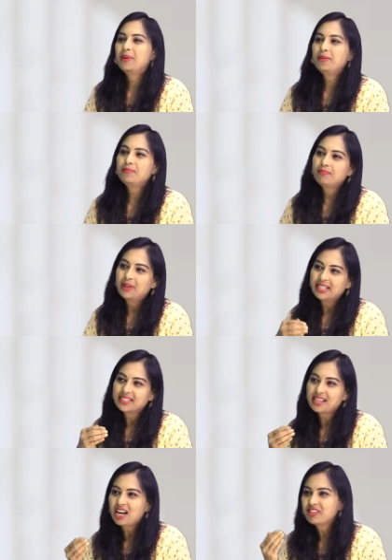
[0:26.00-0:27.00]
మ్యామ్
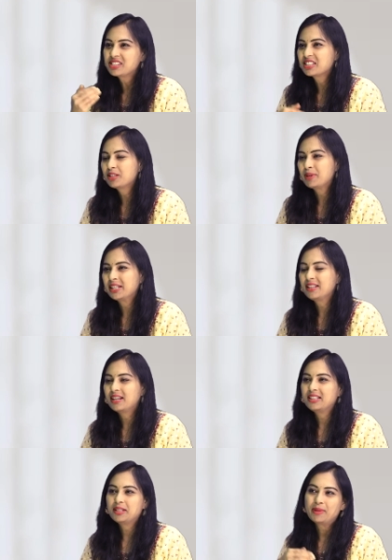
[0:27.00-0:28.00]
మనకు రావాల్సిన మనీ
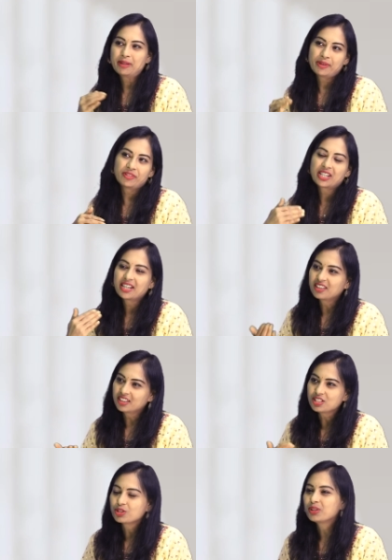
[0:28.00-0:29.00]
అంటే మనం ఎవరికైనా
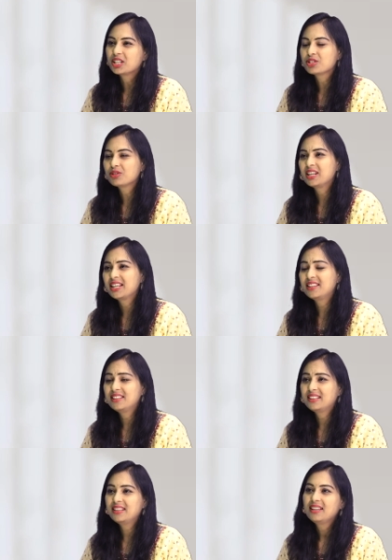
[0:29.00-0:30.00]
ఇచ్చుండొచ్చు
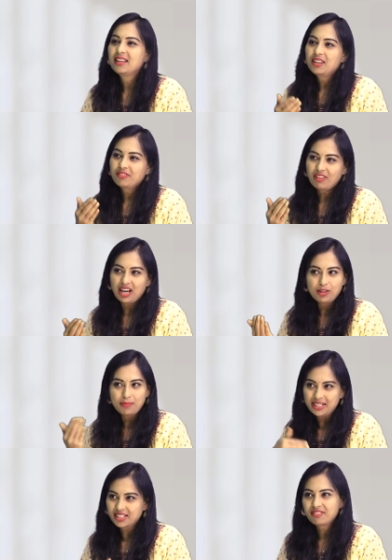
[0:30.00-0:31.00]
లేదంటే వాళ్ళు
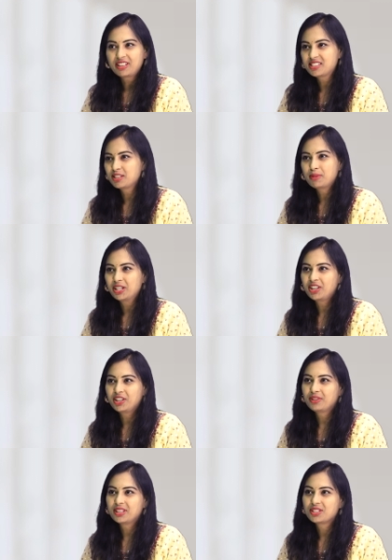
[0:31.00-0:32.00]
మనకి ఇవ్వాల్సిన మనీ
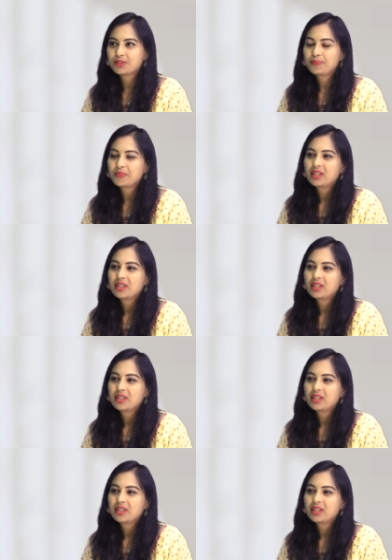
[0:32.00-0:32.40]
అయి ఉండొచ్చు